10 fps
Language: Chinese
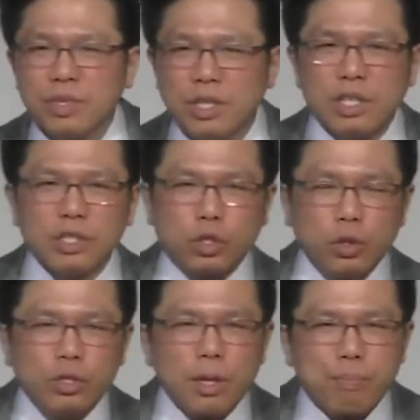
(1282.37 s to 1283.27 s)
这里
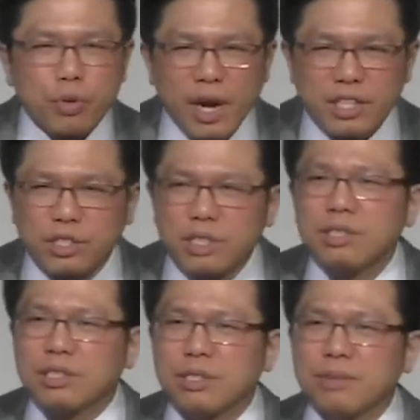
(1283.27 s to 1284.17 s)
呢，就把以
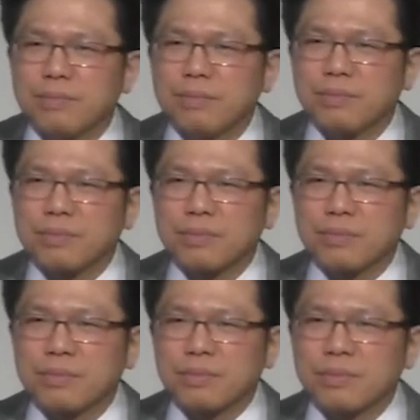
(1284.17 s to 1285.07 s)
前的经
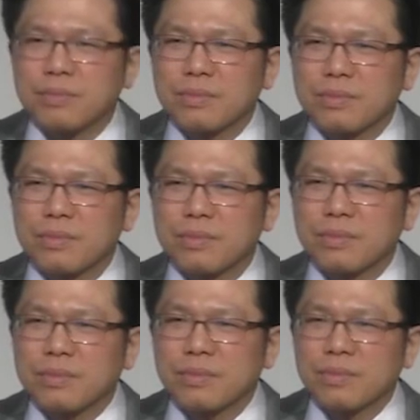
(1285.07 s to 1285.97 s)
历、现在
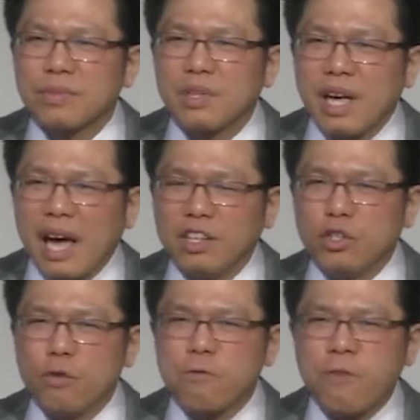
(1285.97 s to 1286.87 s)
的经历
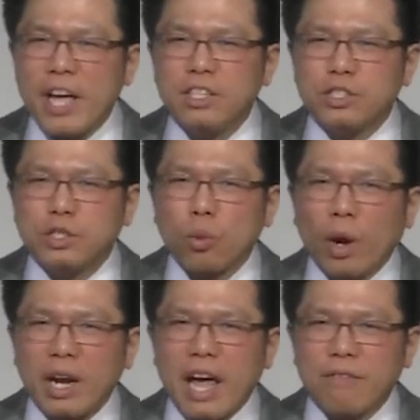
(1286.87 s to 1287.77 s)
连接起
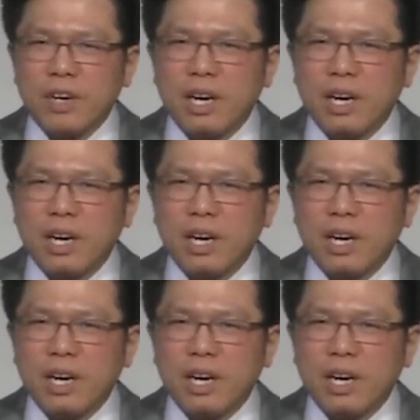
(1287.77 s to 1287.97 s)
来。